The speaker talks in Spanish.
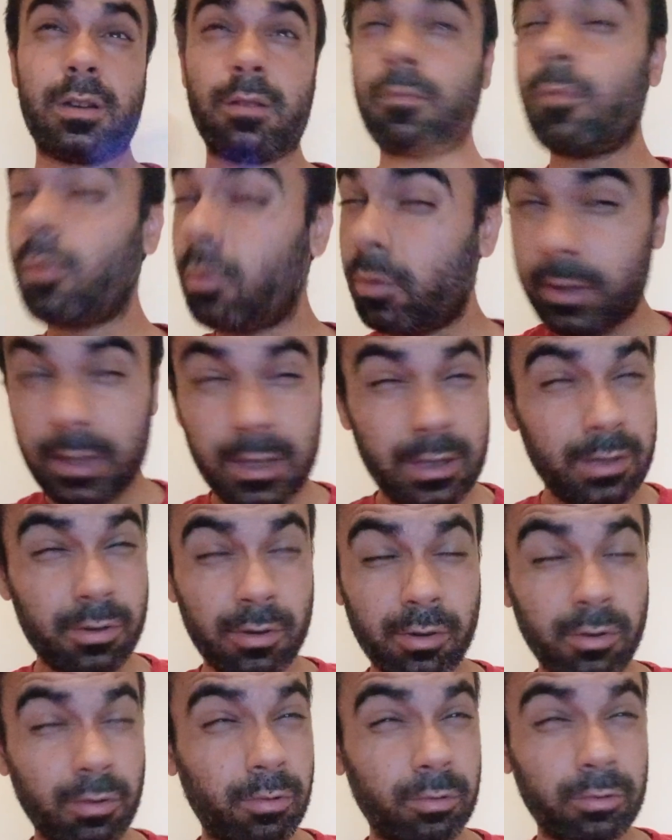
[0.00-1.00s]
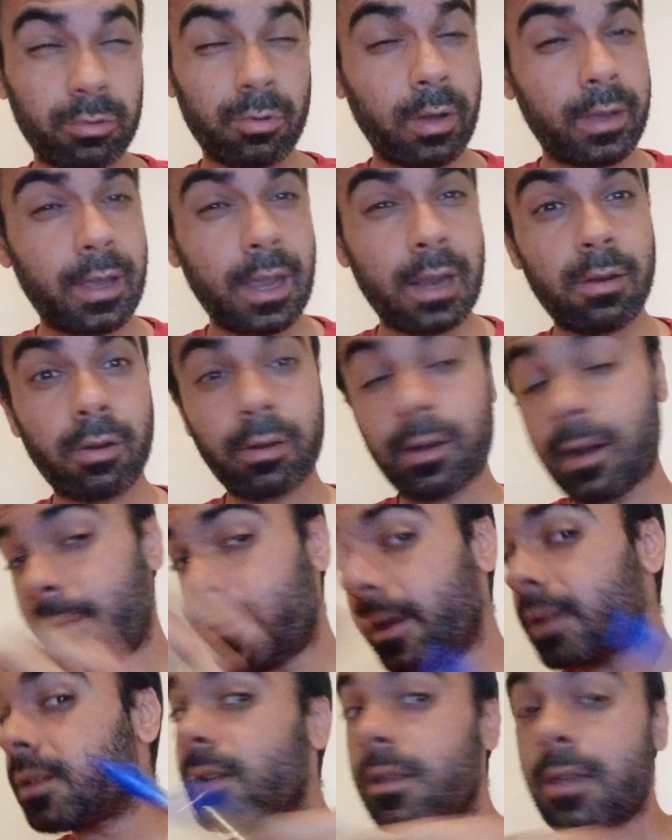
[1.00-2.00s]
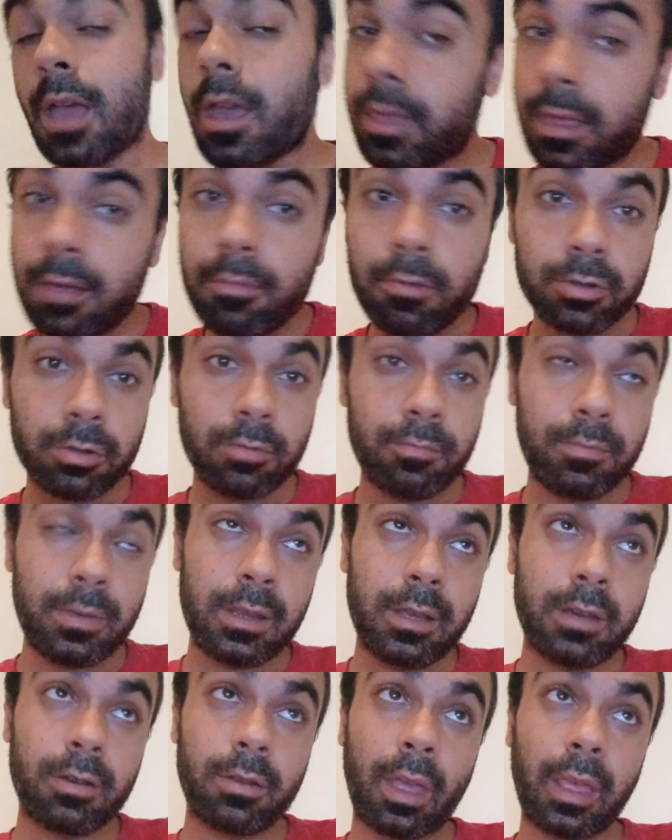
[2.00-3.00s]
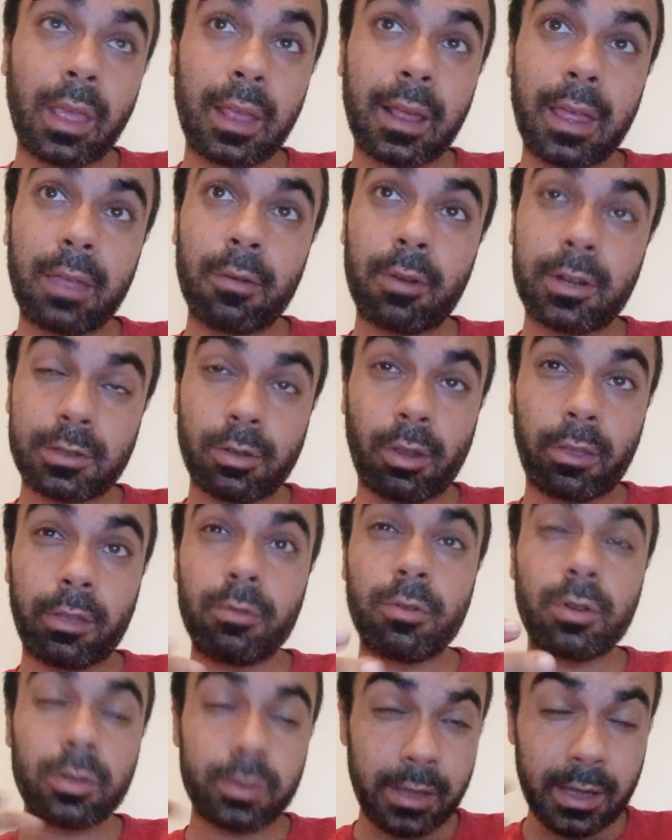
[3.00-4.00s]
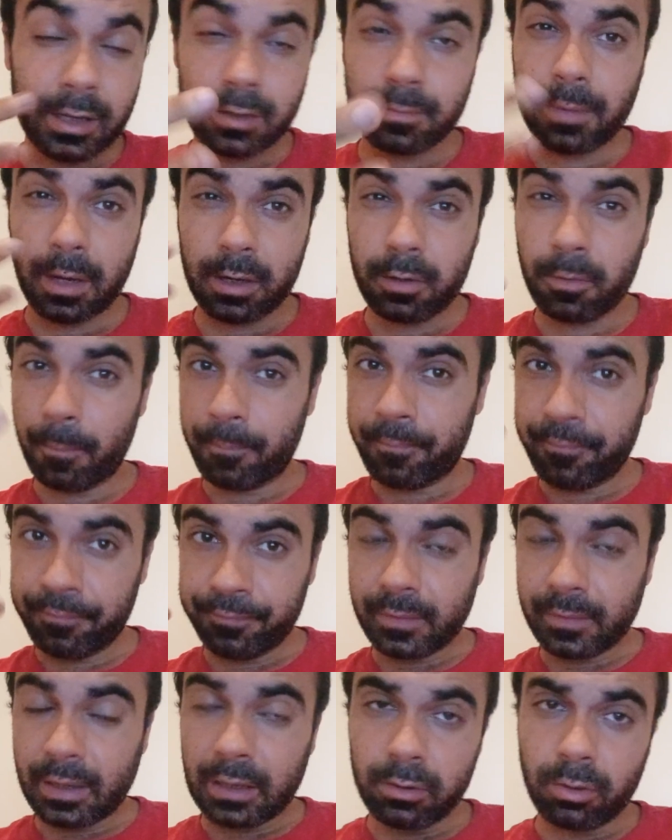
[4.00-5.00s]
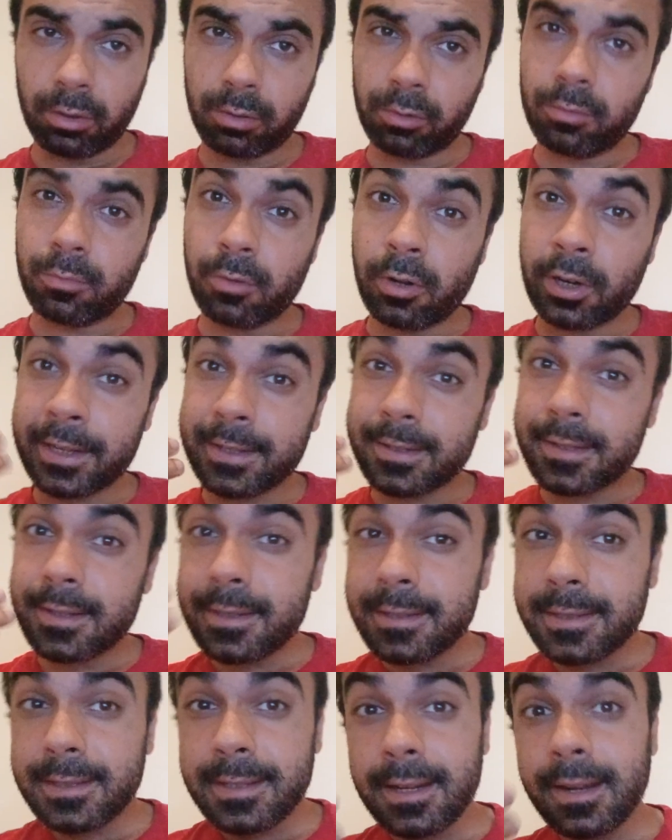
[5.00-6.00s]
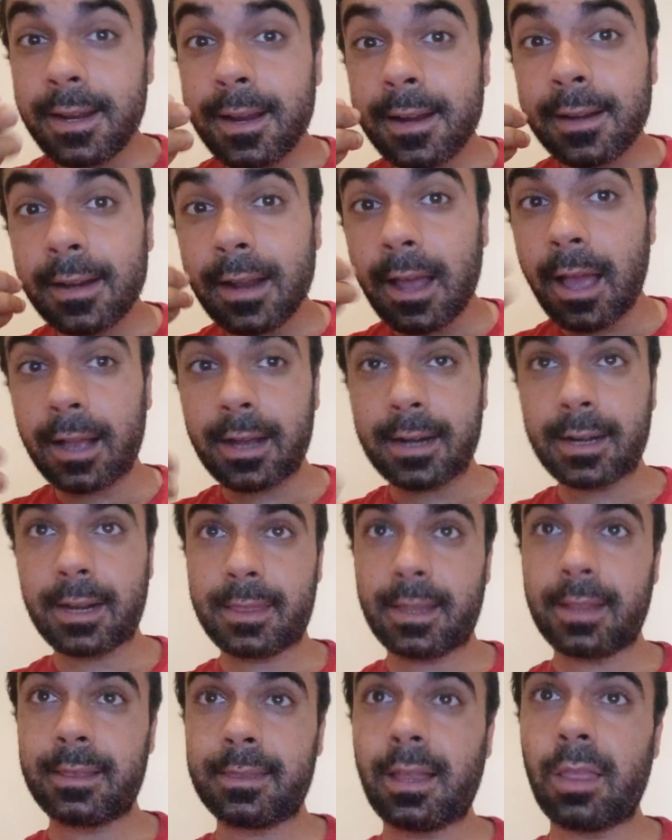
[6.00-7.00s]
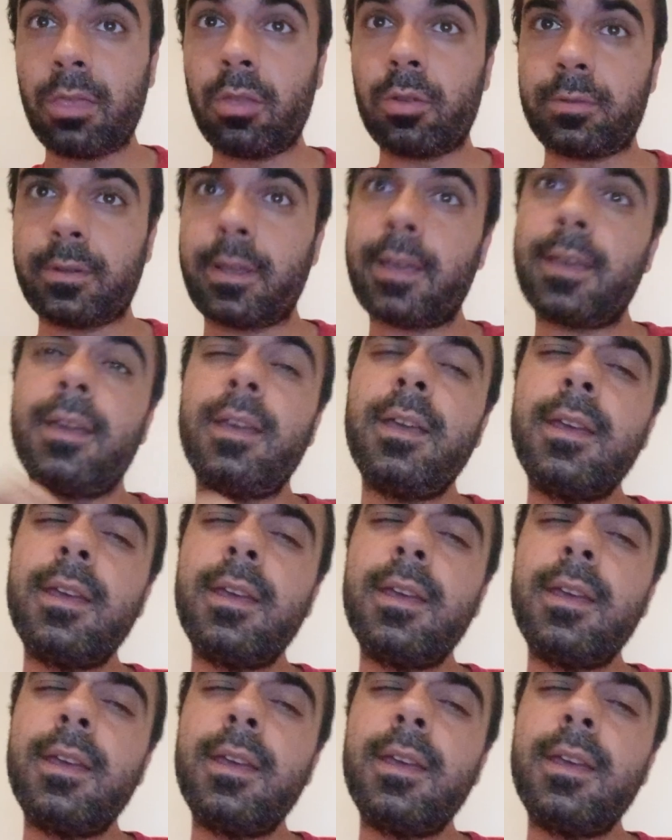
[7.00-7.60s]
Mourinho junto a Keylor Navas. Ya hicimos un vídeo dedicado a esto hace unos días, pero los rumores siguen acrecentándose.